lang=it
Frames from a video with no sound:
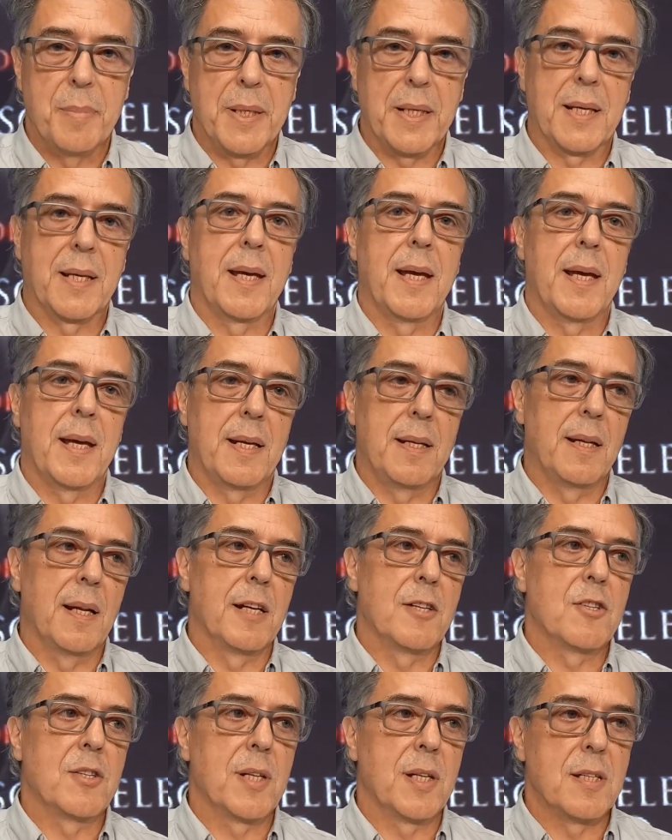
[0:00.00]
perché
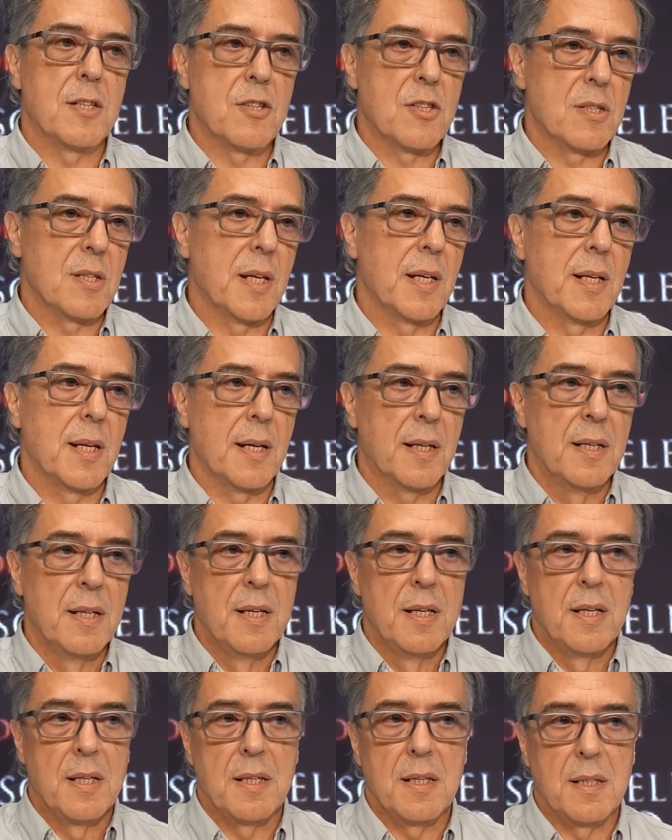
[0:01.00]
nella città di
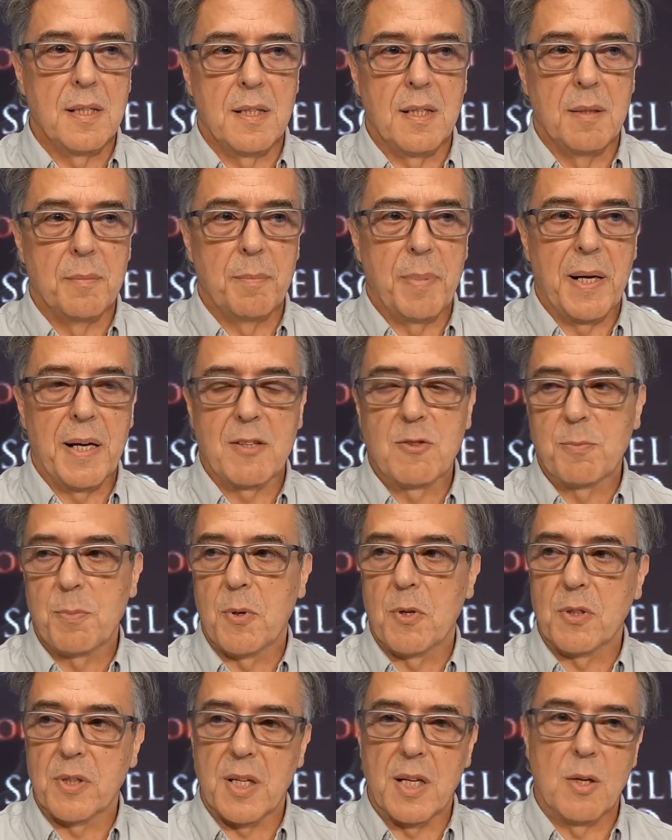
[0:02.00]
Cesena il
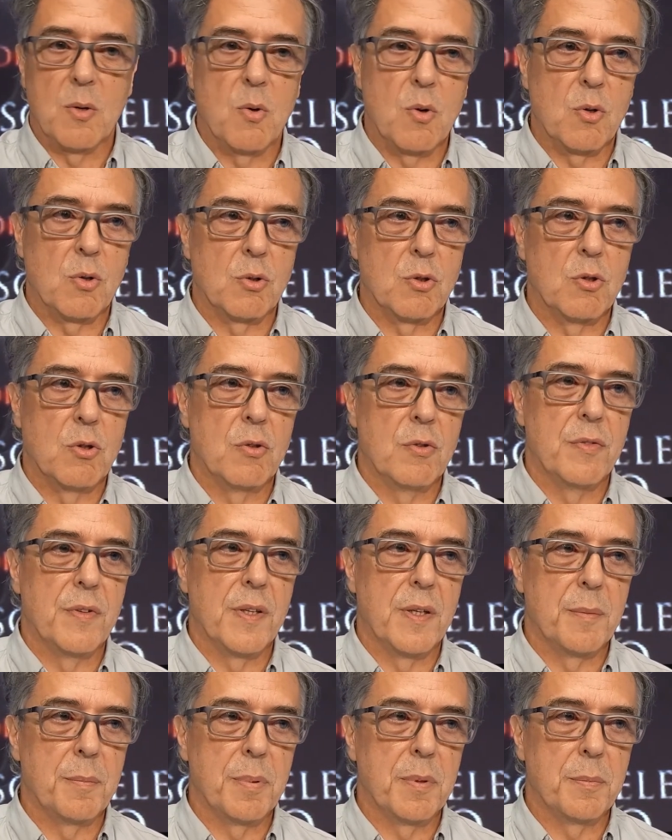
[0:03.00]
Palasport, che è il luogo
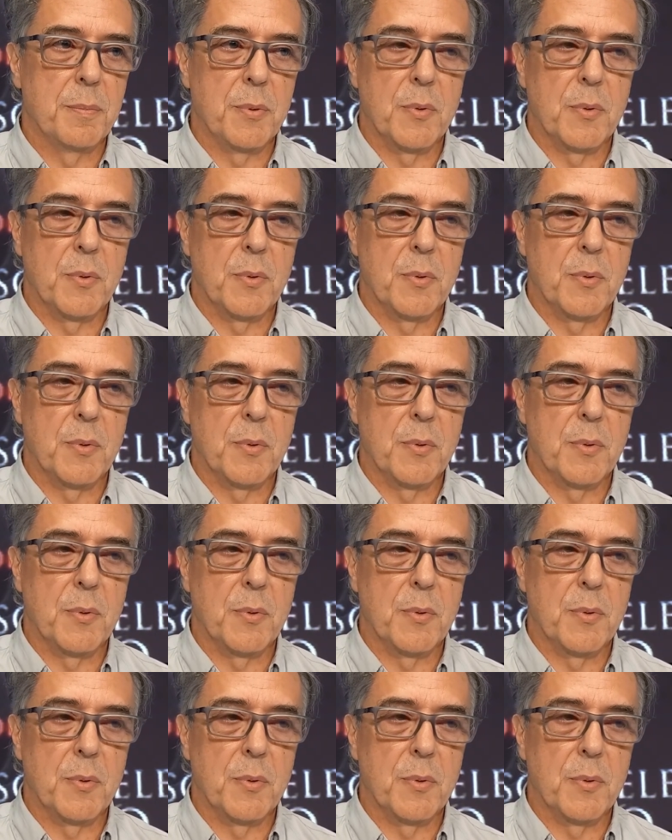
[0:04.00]
dove,